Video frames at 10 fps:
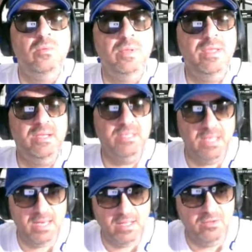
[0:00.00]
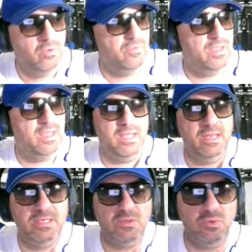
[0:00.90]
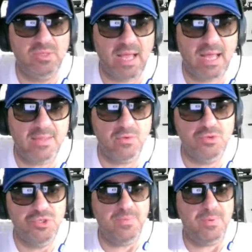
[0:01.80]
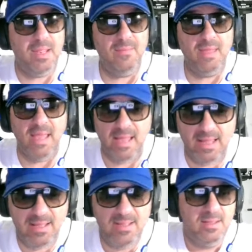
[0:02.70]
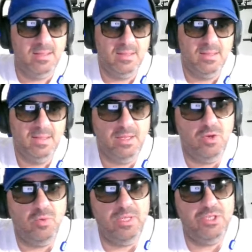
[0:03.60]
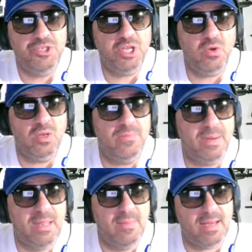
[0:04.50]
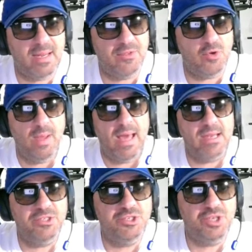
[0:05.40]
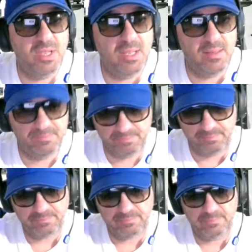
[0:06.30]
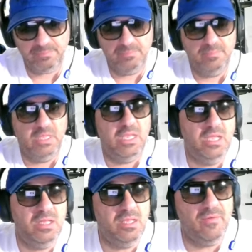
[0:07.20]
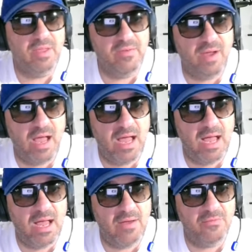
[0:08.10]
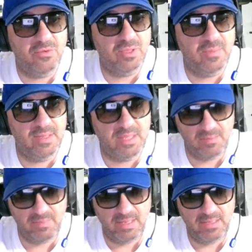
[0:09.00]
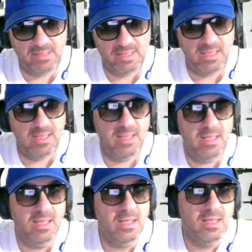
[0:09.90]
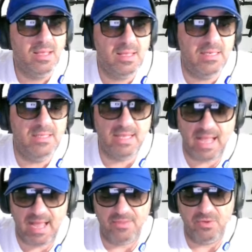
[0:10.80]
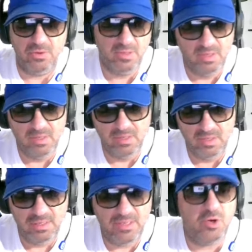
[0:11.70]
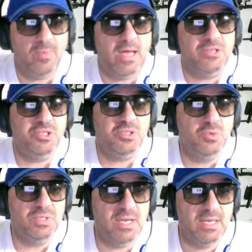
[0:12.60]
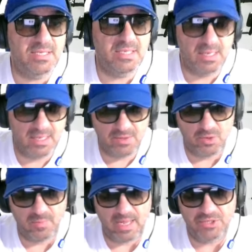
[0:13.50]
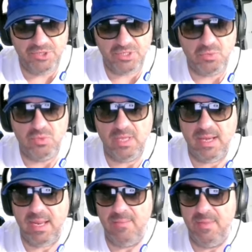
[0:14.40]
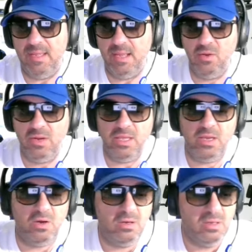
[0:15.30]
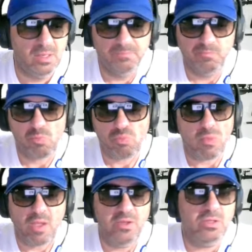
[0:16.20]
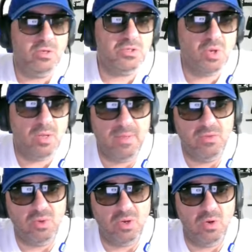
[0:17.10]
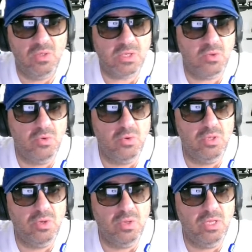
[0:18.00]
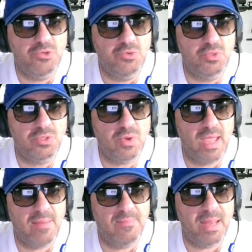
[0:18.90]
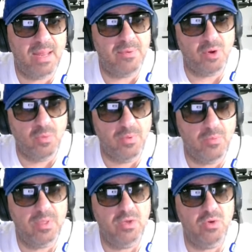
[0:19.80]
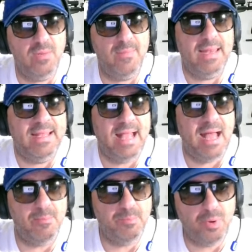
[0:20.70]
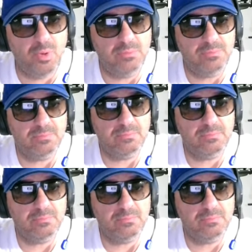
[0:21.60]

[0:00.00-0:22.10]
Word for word: come ieri sera, dove il risultato ci premia, incominciano le prime retromarce di chi ti aveva fondamentalmente criticato. Retromarce su Zelischi, retromarce su Taremi. Allora io io dico solamente una cosa, ognuno di noi è giusto che abbia la propria opinione, ma il campo